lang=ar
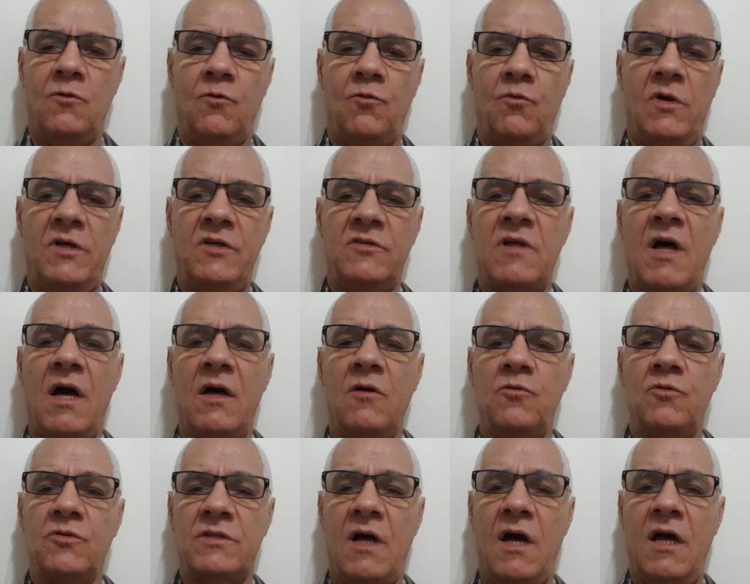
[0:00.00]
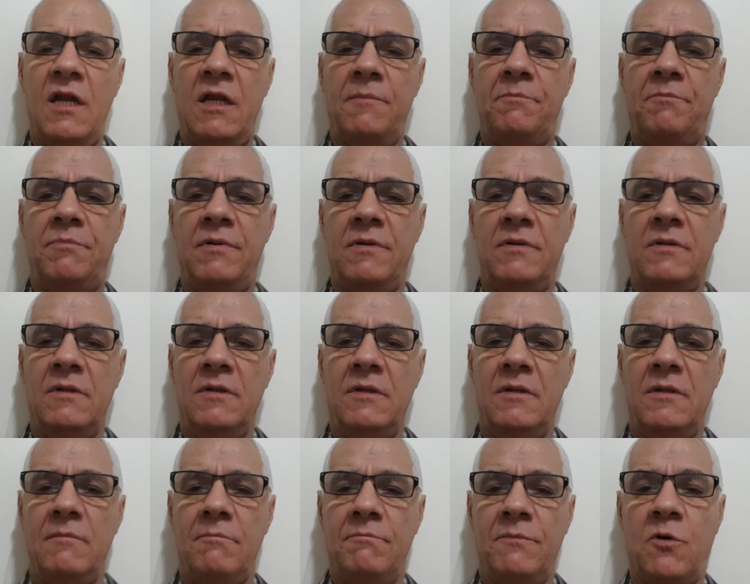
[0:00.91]
وأطالب
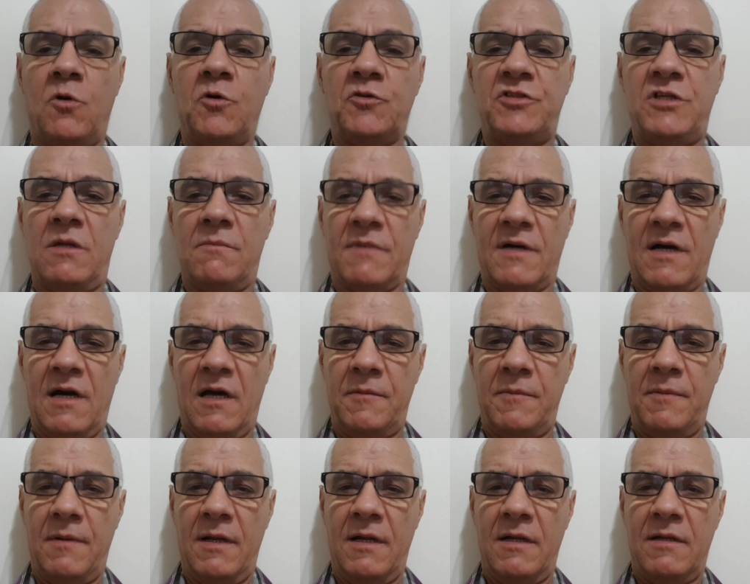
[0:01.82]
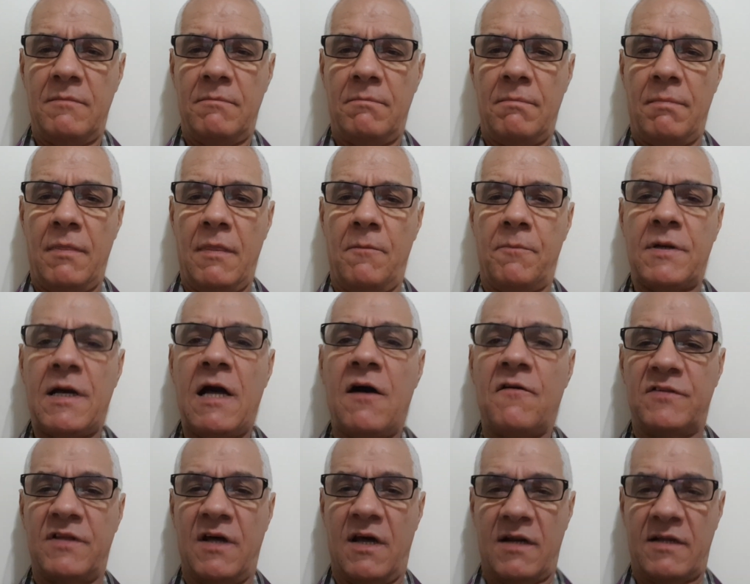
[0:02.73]
بخوتي المغاربه بقى
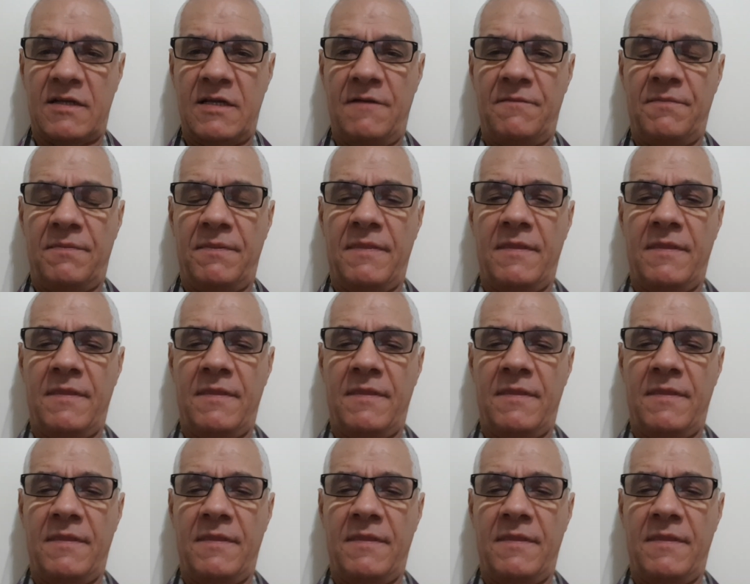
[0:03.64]
في دارك